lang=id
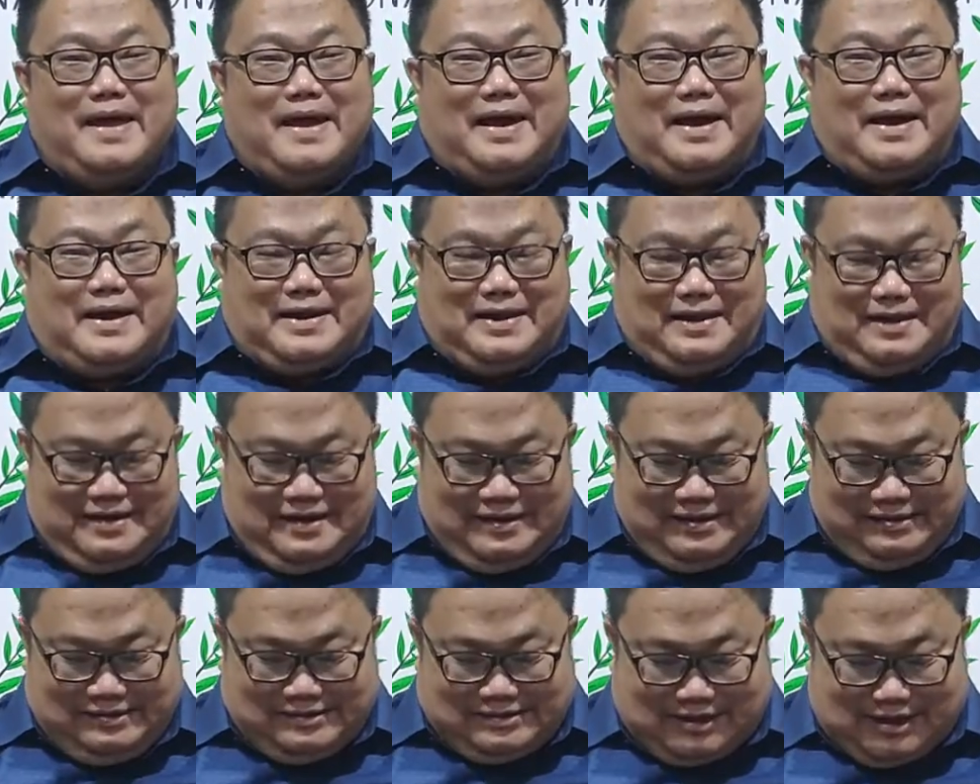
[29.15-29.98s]
Hari
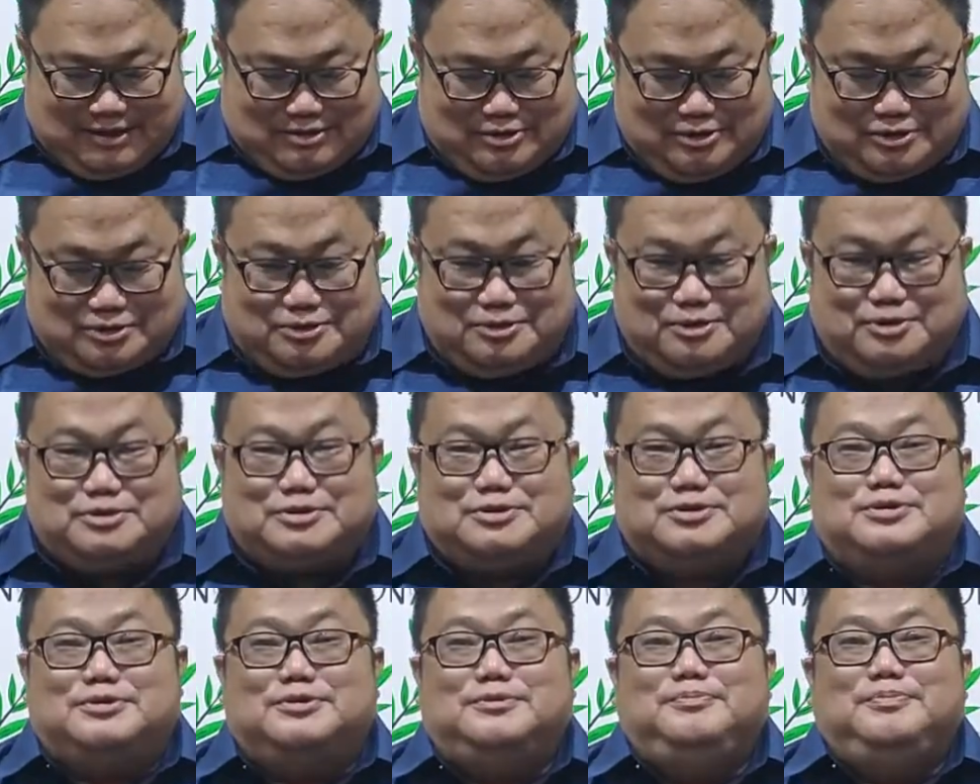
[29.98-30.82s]
ini secara
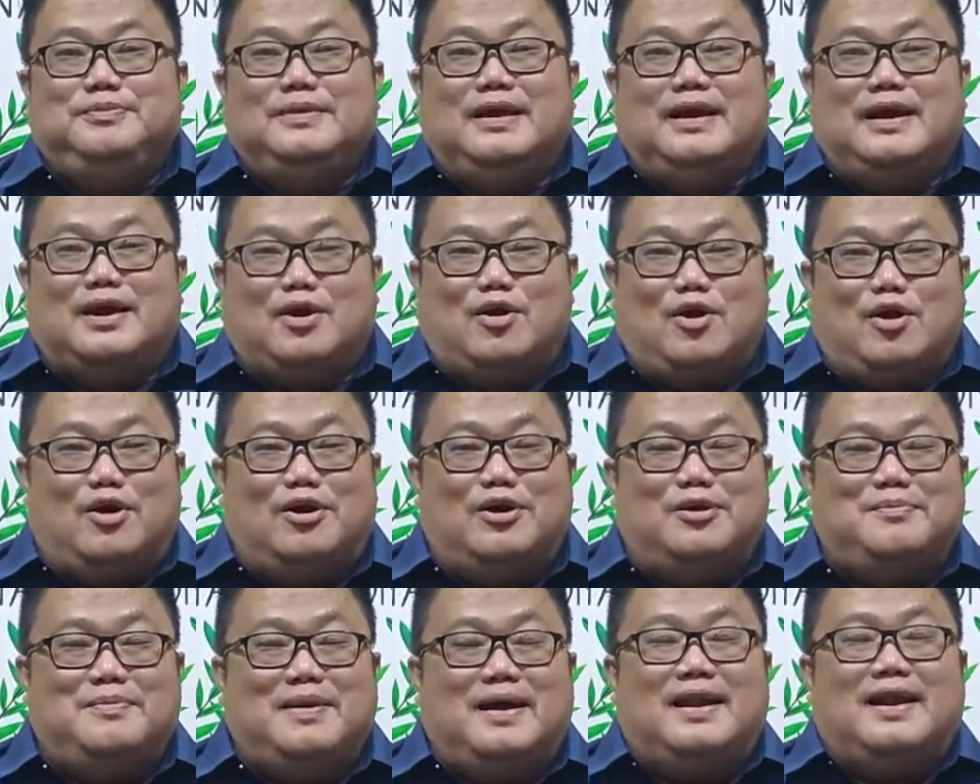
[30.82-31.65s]
khusus
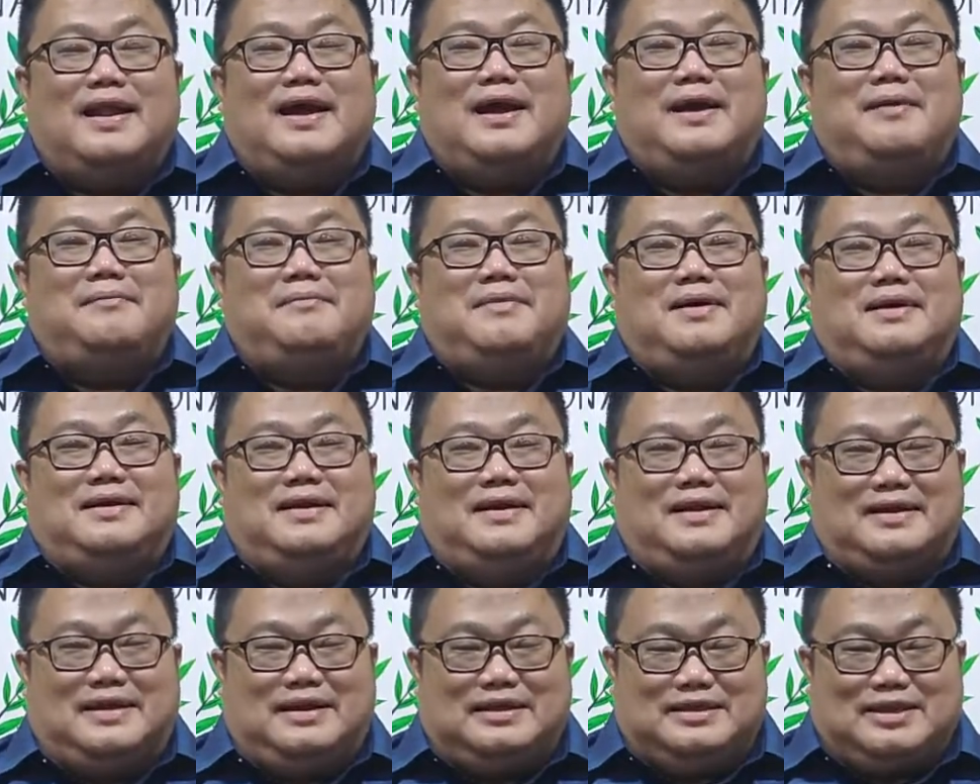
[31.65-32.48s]
call malam
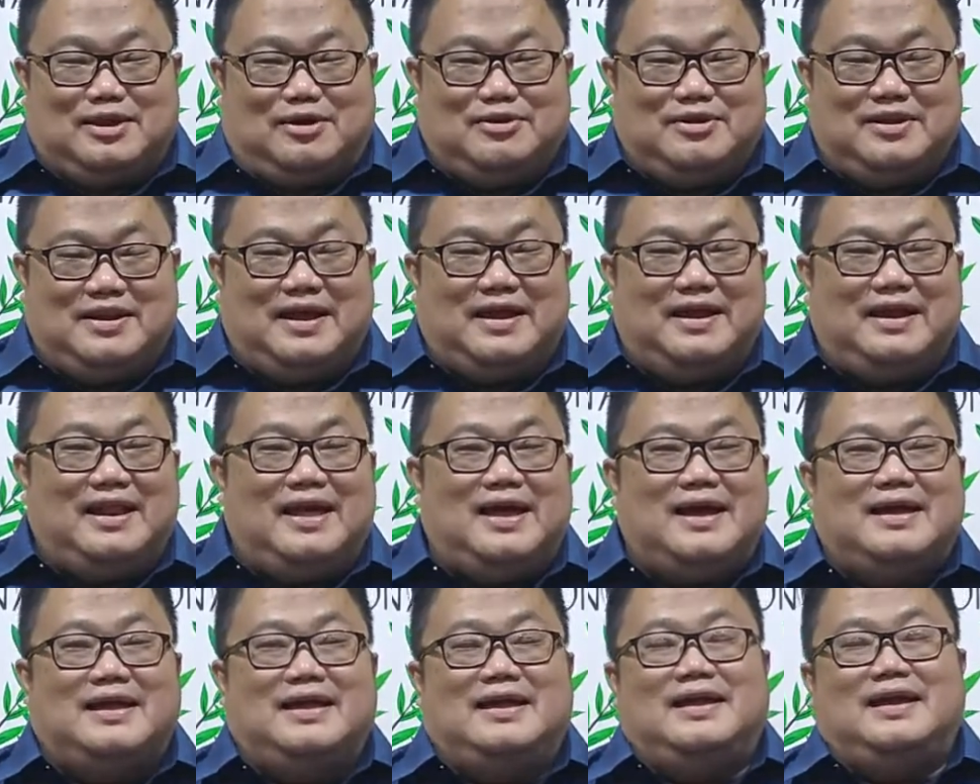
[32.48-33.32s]
adalah kita online
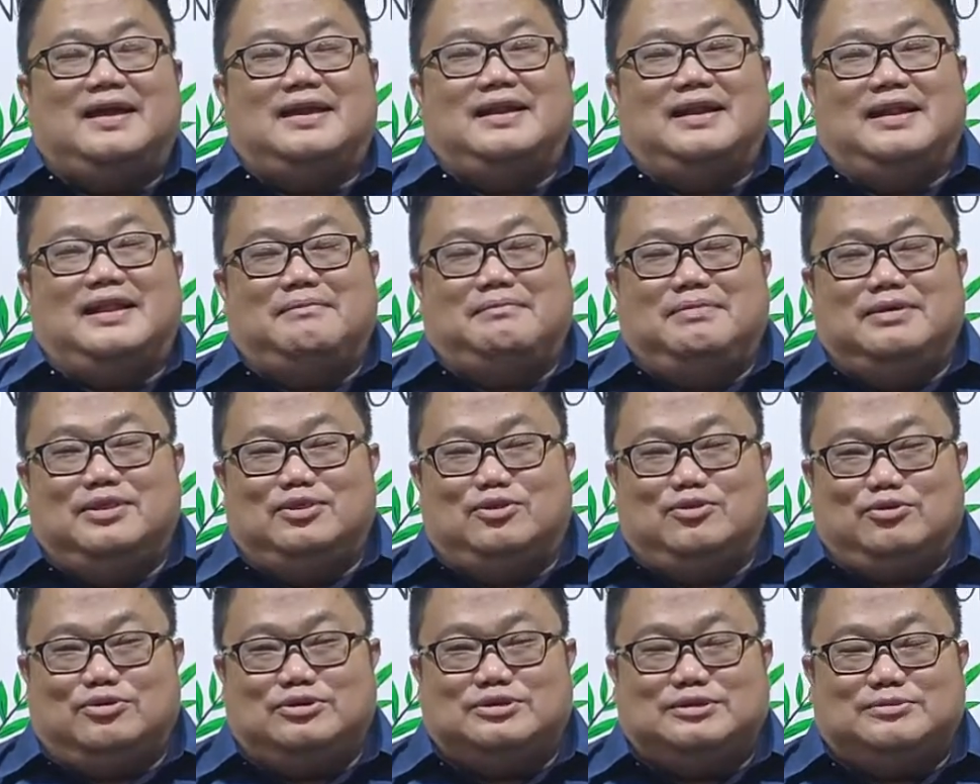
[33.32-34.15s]
lagi adalah
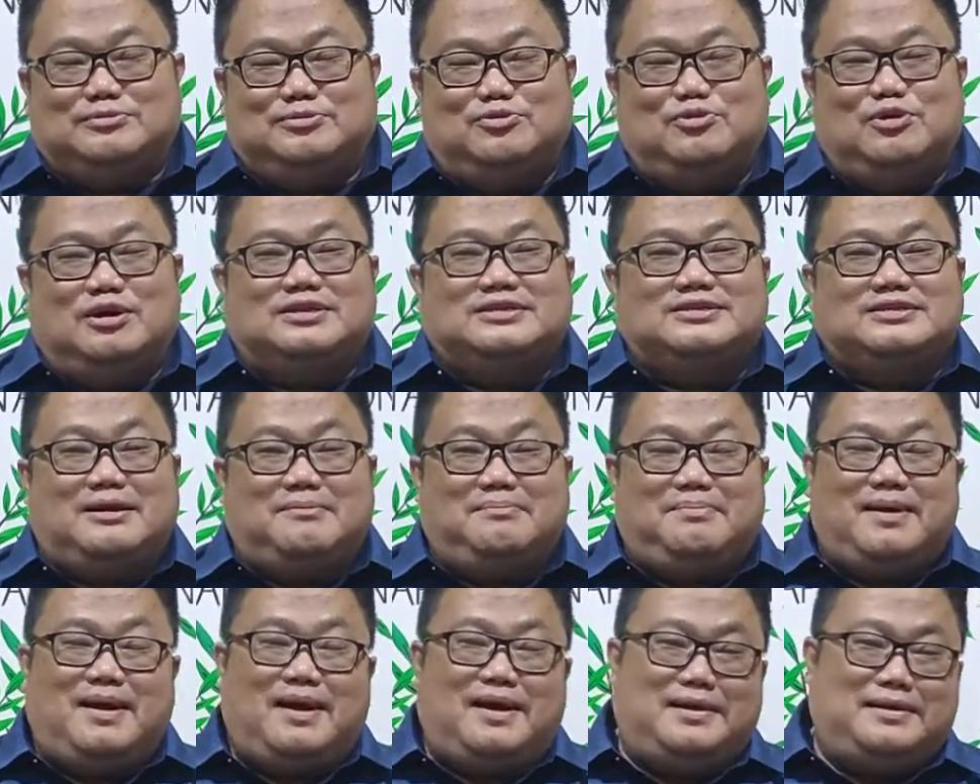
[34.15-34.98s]
bentuk sebuah
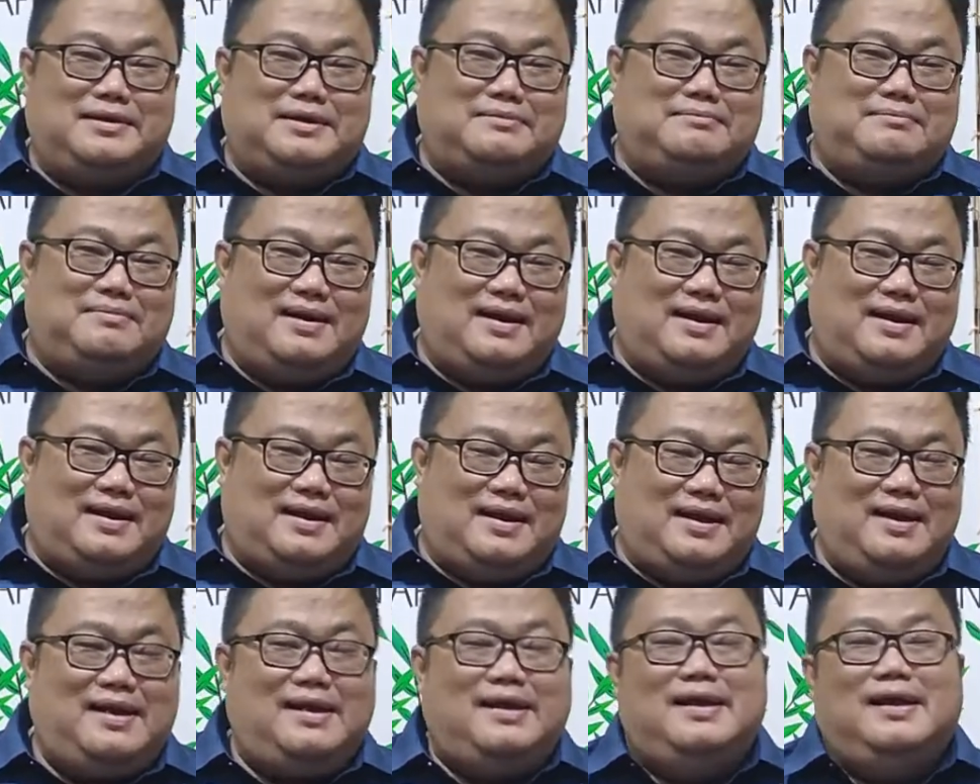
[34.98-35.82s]
sapaan
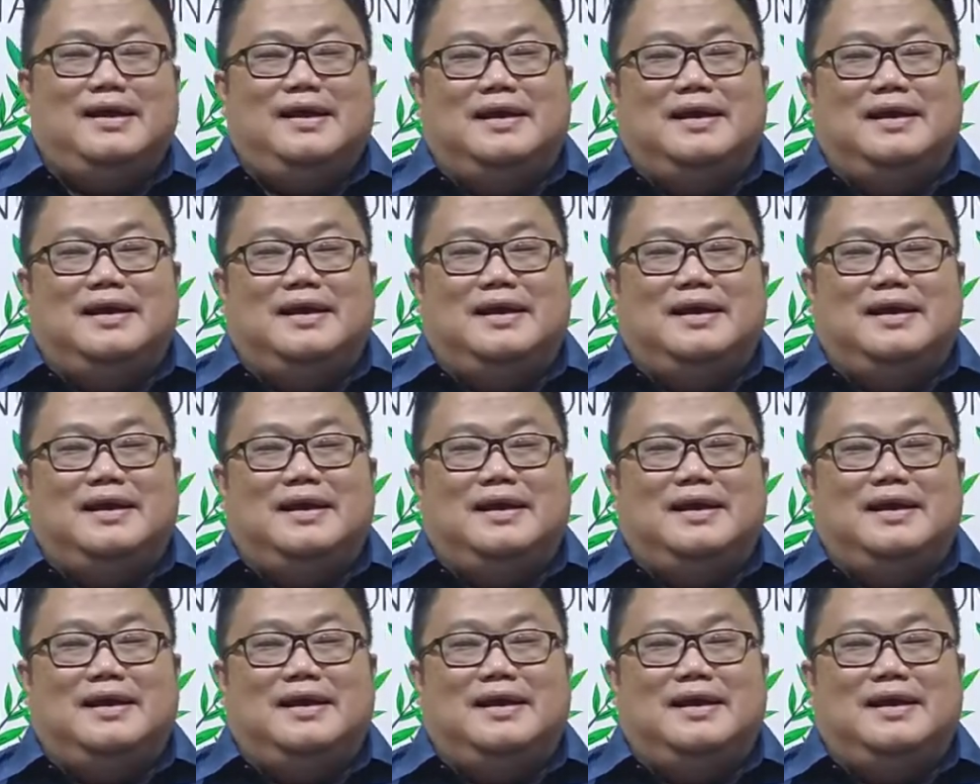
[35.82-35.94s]
gembala